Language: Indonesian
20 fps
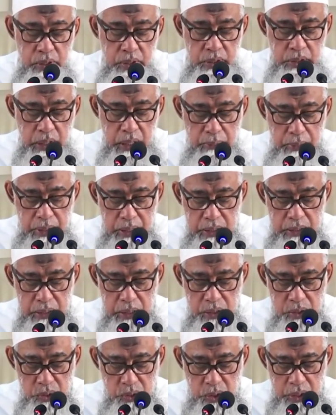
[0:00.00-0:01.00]
di dalam hadis
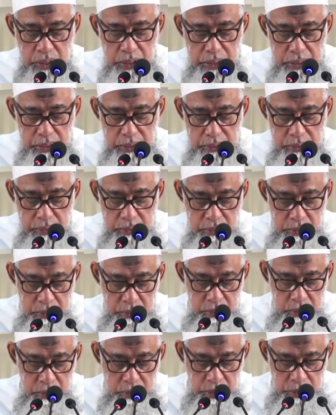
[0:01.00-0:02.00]
yang sahih
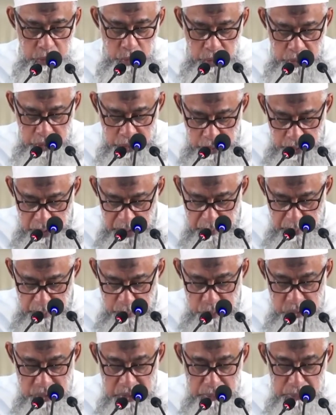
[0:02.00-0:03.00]
yang diriwayatkan oleh Imam
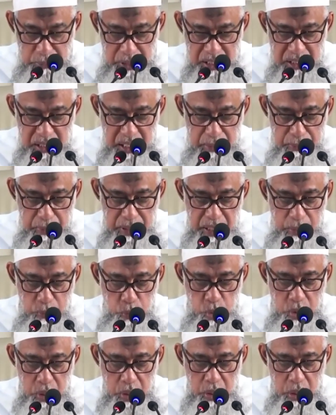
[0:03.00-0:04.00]
Muslim dari sahabat
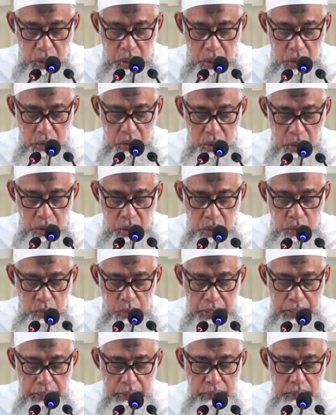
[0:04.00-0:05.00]
Abu Hurairah radhiyallahu
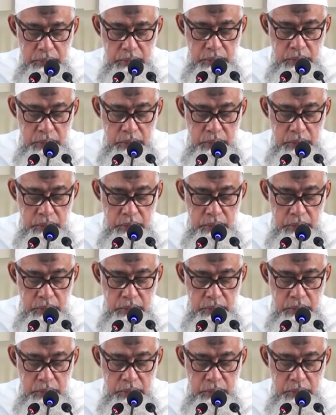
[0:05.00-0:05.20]
an